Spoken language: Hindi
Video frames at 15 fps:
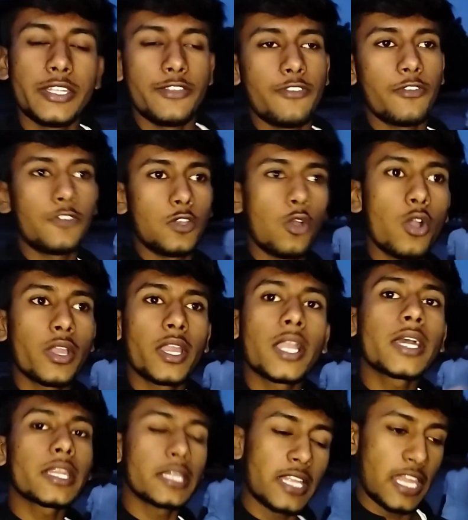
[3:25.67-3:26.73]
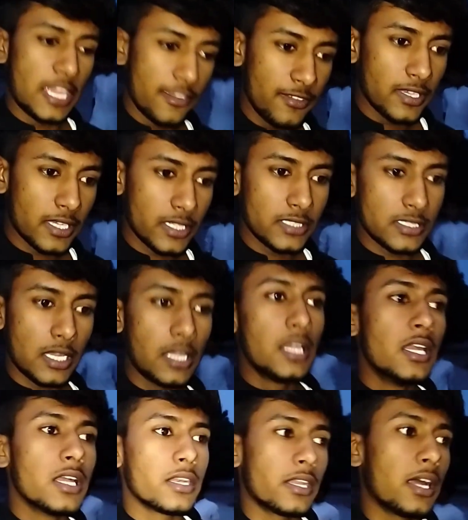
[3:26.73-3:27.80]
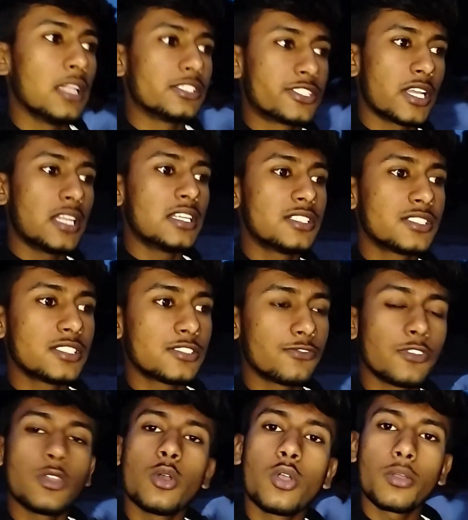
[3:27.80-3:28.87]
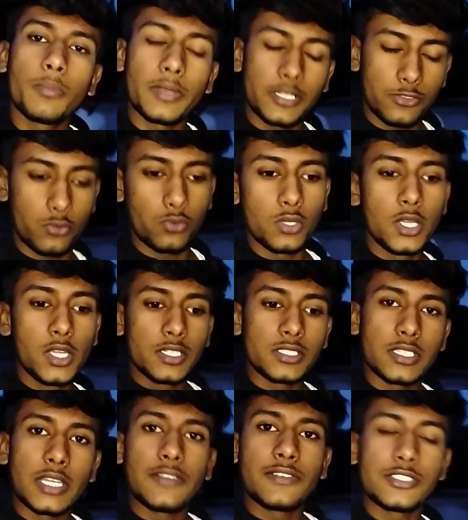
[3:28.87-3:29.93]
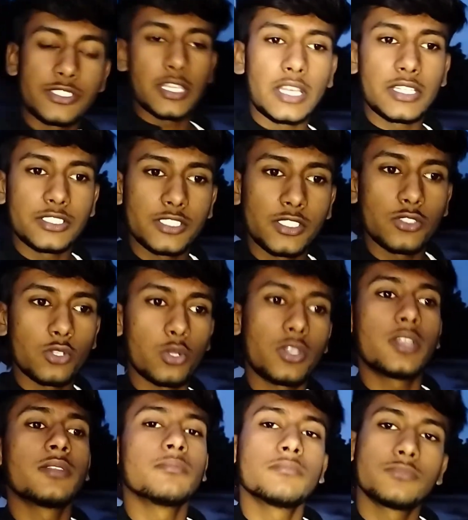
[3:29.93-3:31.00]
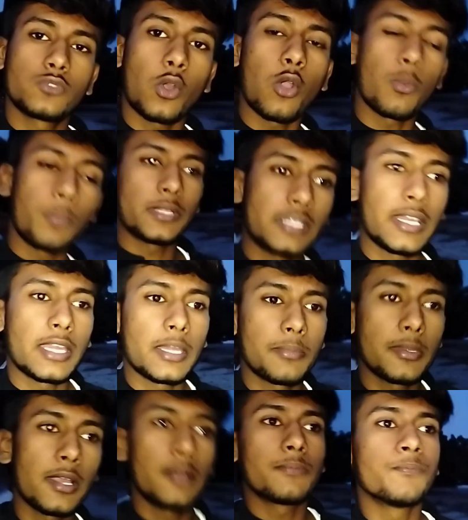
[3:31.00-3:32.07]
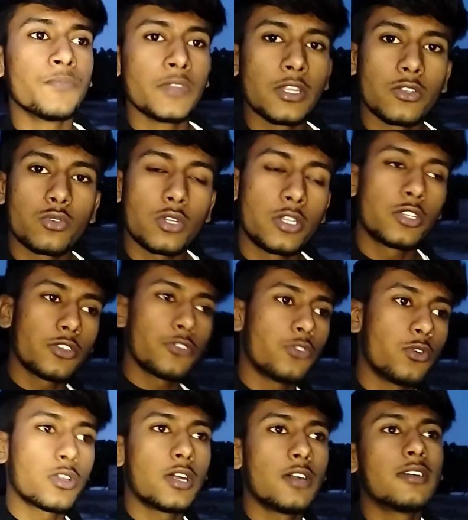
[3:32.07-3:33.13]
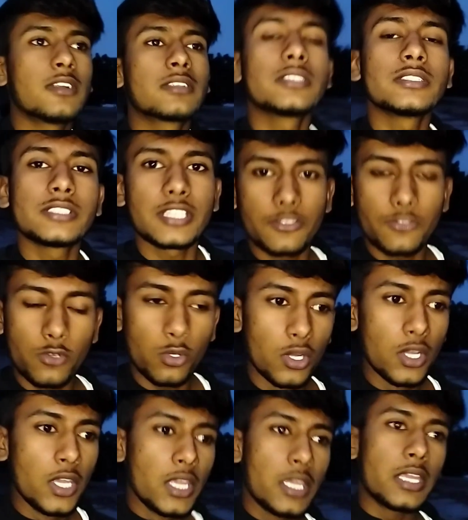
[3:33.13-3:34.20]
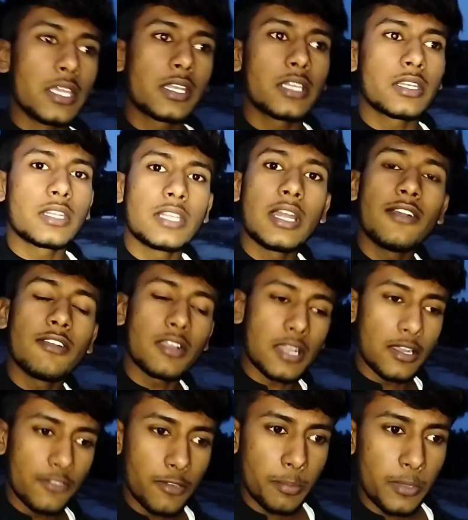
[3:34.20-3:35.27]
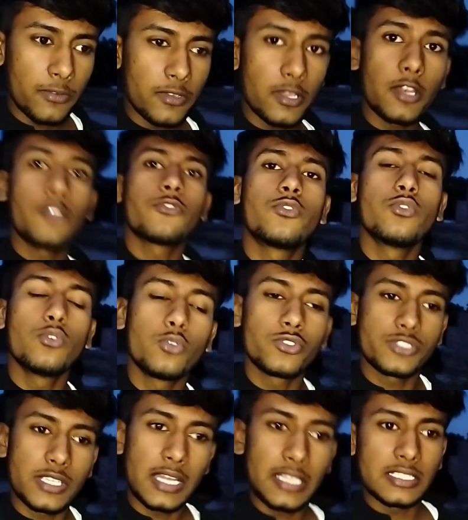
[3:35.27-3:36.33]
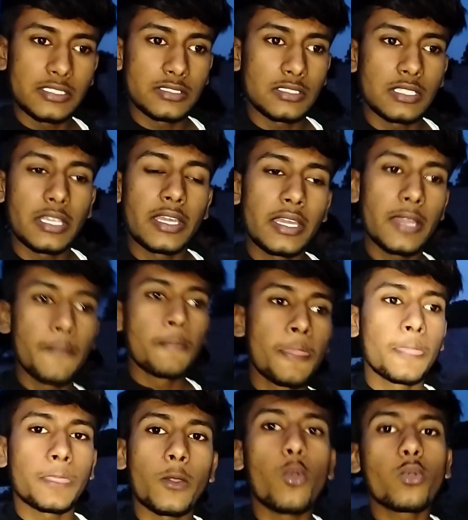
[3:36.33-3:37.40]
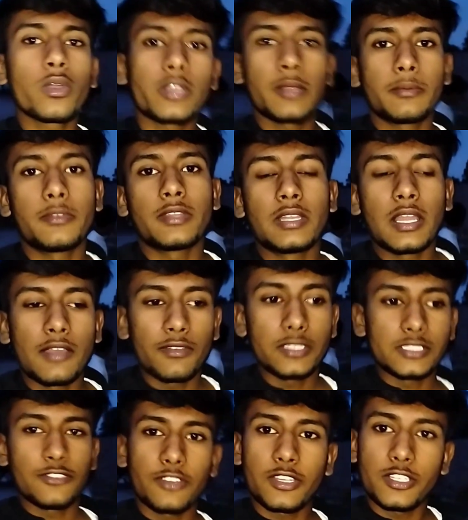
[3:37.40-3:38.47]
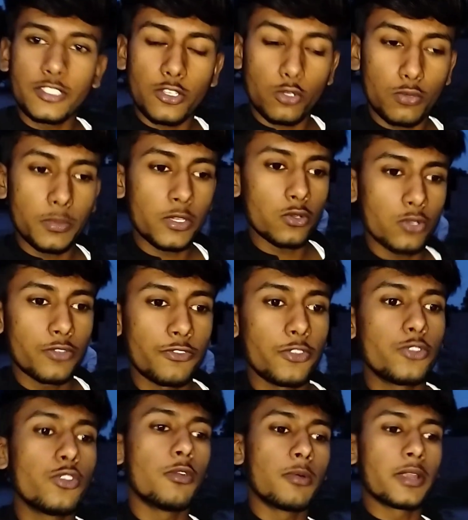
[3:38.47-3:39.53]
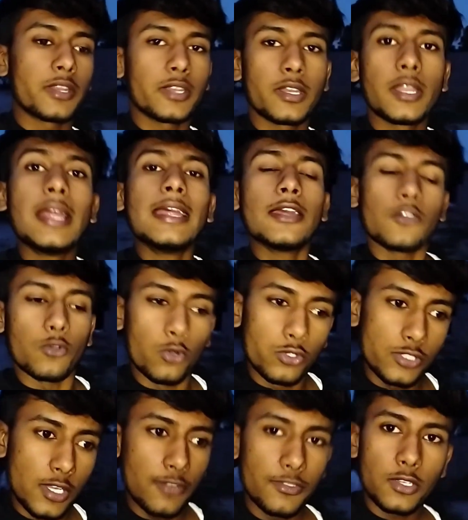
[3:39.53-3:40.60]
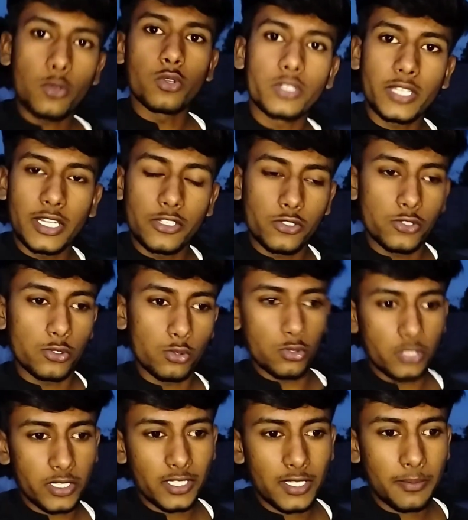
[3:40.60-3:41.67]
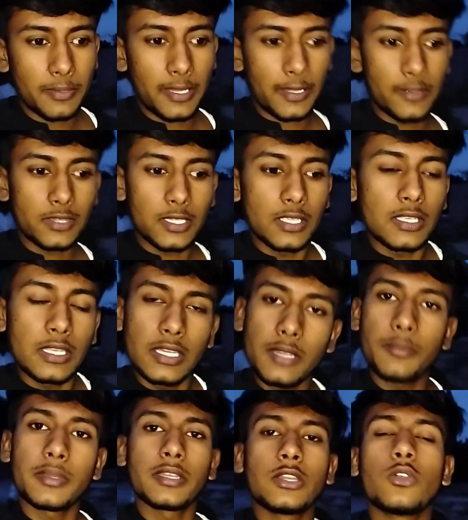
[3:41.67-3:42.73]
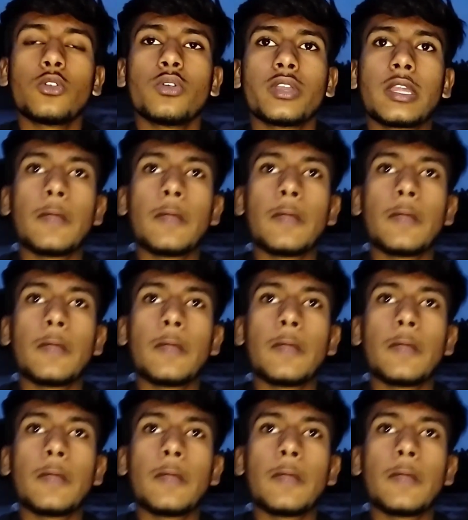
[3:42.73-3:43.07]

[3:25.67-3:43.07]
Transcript: जिमें व्लॉग इन करे ना ये भी करे साल नाल चैलेंजेस व्लॉग बड़े सू जैमें चैलेंजेस होने तो पता है कि आप ट्वेंटी फोर आवर ते ये वो इनकने अलावा खावन पीवण ले फूड चैलेंज ए ते उनकने अलावा जिमें खीजर उमर होनी वीडियो बड़े ओ यहाँ भी कंटेंट शुरू करेंदे पे हैं तो ये मेरी ओ